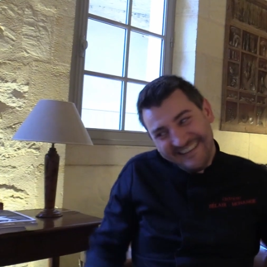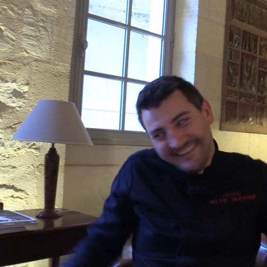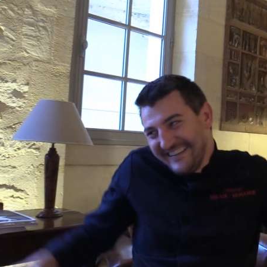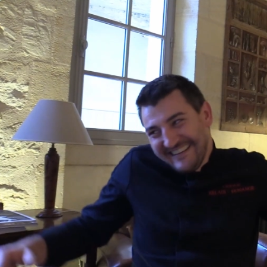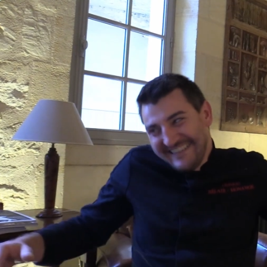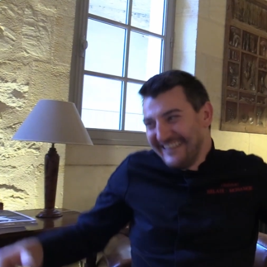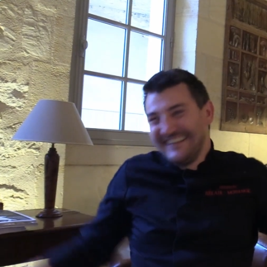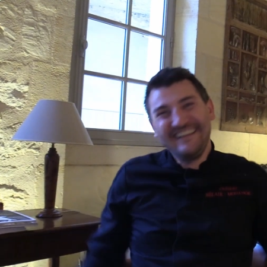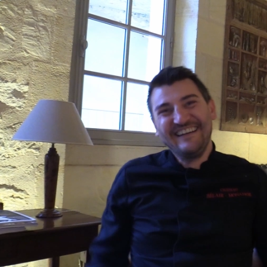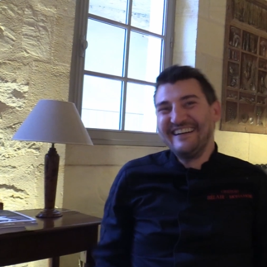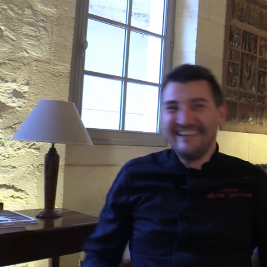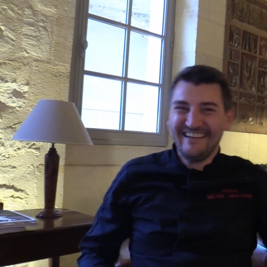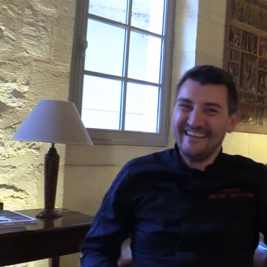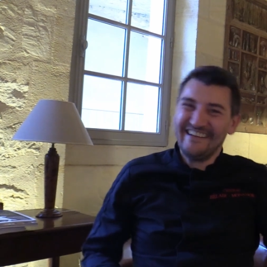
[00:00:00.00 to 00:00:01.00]
Je vous propose
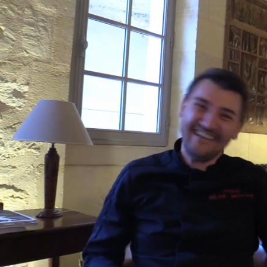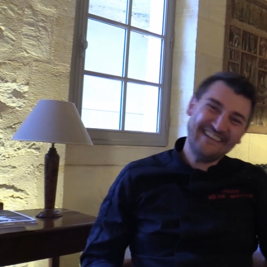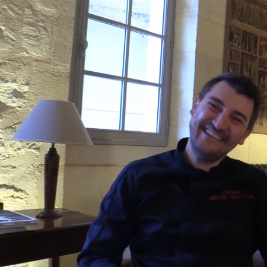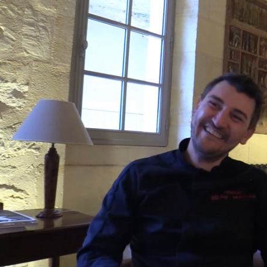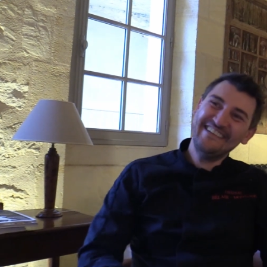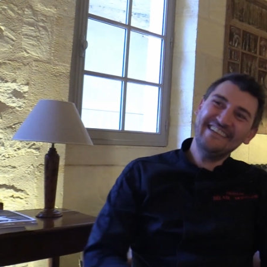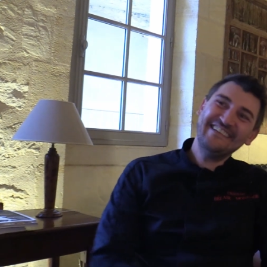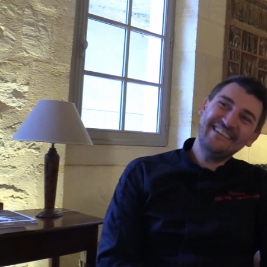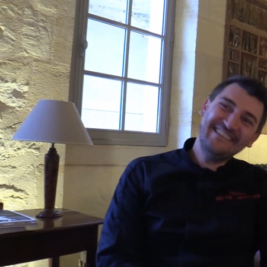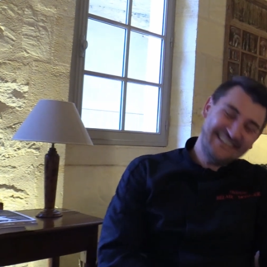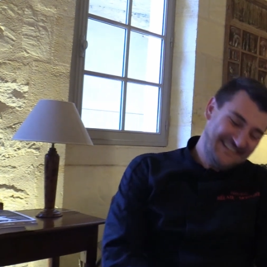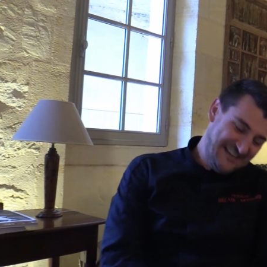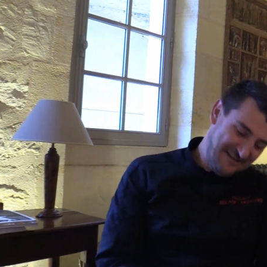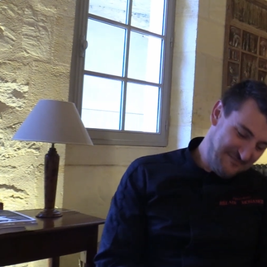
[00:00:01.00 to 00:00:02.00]
donc de les rencontrer,